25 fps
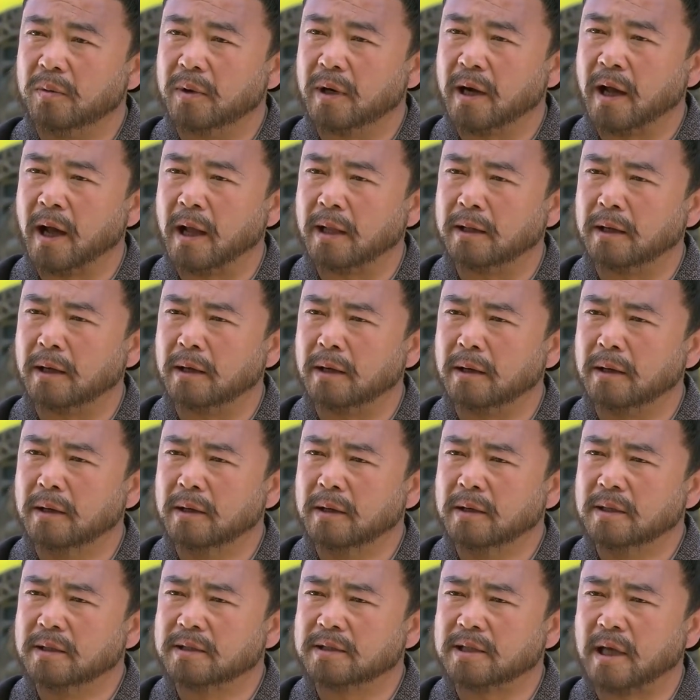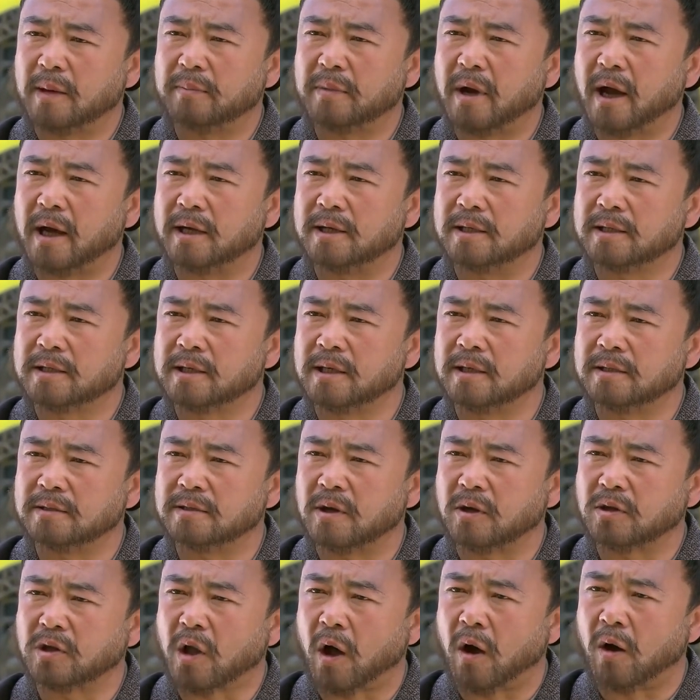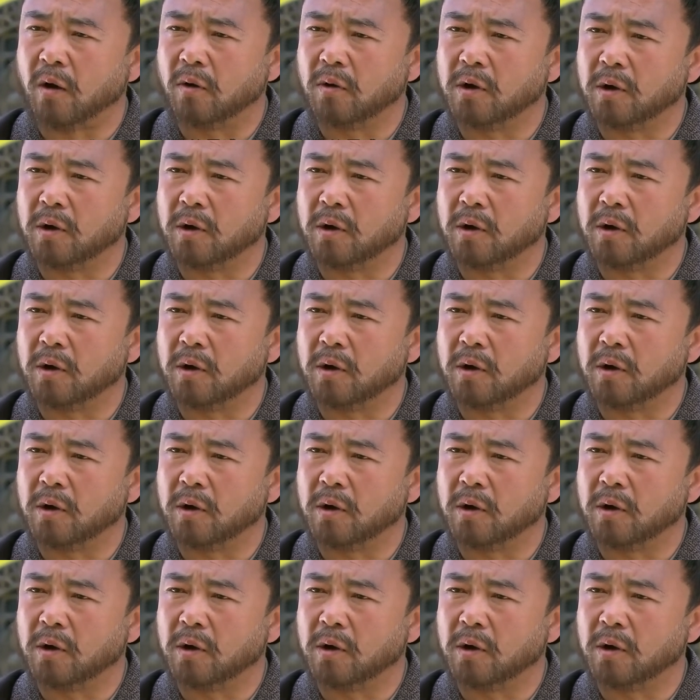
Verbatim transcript: 我看，咱们还是趁早